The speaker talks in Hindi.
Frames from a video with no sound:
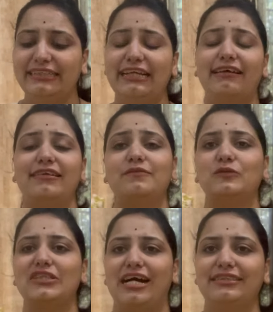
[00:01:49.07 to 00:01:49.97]
ये कलर
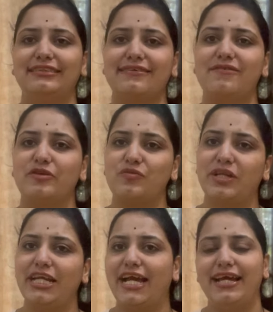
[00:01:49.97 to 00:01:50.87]
मुझे आज तक समझ में
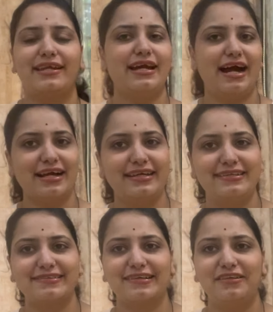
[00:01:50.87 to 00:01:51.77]
नहीं आया कि आखिर
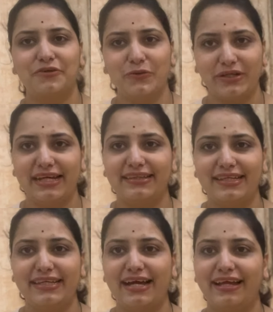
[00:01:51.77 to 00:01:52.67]
इस कलर को कहते
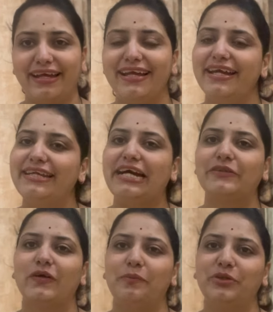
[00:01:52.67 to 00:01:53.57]
क्या है या
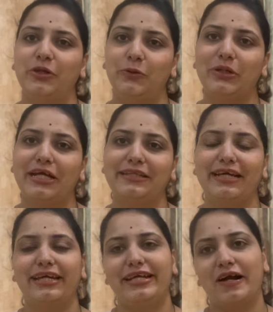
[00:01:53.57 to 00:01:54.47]
तो हम येलो कहते
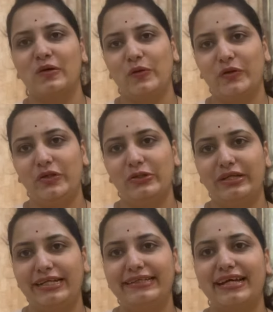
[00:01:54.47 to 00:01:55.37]
हैं या कोई कोई लोग
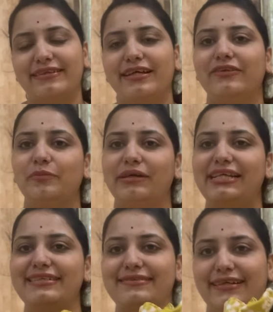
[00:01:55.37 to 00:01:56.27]
ग्रीन कहते हैं तो
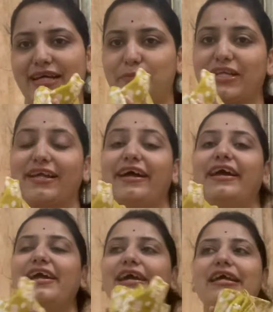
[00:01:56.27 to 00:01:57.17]
मैंने इसका नाम लिखा
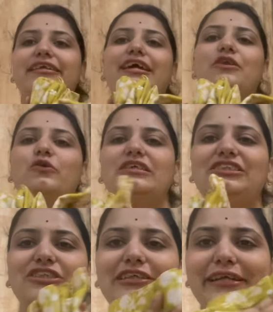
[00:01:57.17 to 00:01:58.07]
है
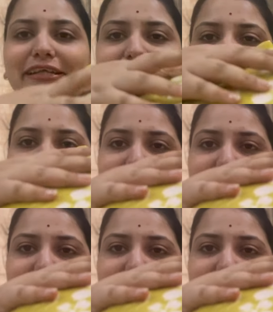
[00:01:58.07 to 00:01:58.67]
येलोइश ग्रीन कलर